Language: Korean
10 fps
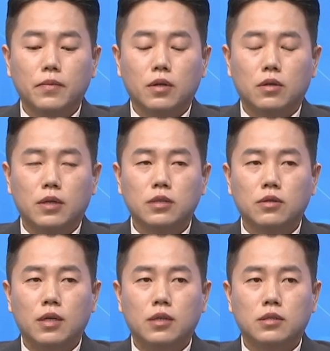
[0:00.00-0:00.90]
어,
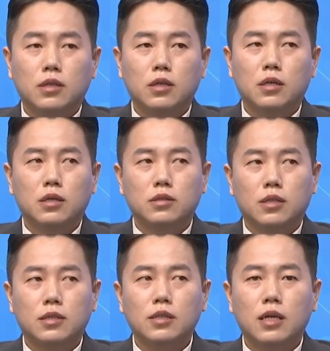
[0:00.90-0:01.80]
예전에 이제
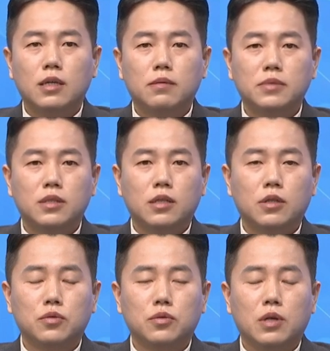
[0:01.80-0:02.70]
제 상담
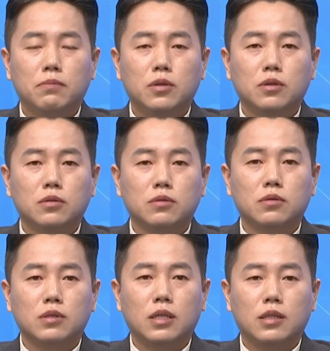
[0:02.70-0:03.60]
시간에도
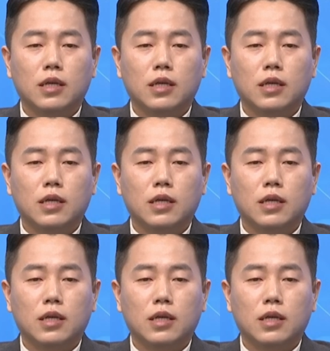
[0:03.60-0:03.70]
한번 이